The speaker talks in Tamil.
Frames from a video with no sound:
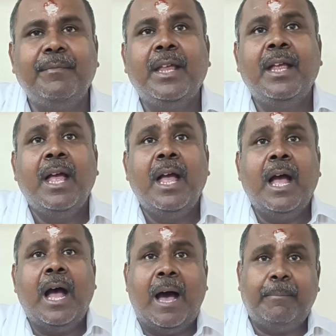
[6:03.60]
மக்களின்
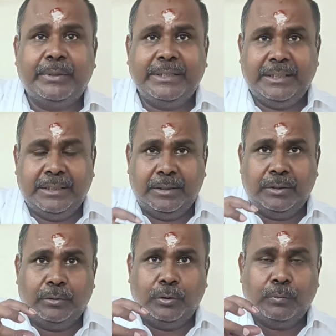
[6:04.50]
கேள்விக்கு விடை
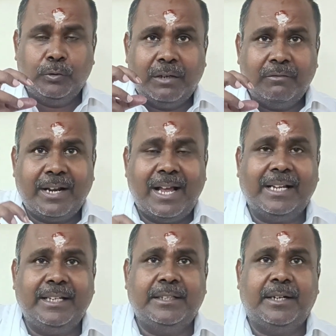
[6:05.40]

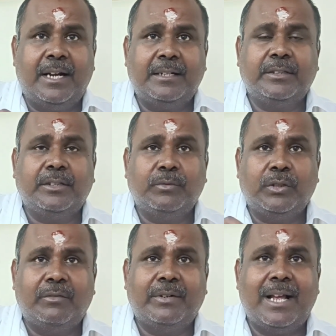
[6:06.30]
முதலமைச்சர் முன்வர
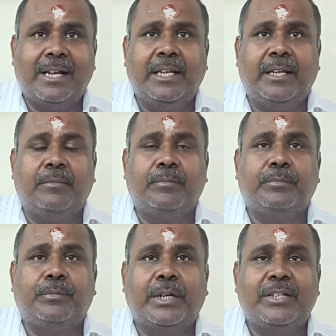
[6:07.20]
வேண்டும் எனவும்
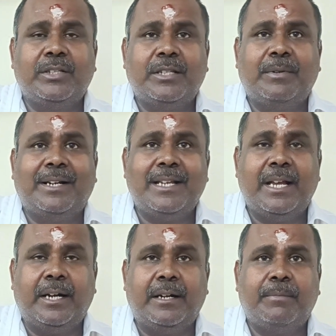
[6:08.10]
ஆர் பி
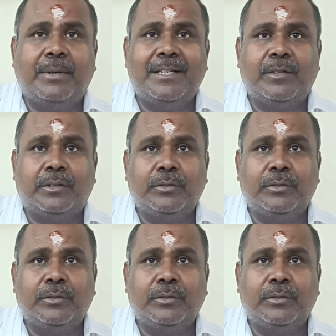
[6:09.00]
உதயகுமார் கேள்விகளை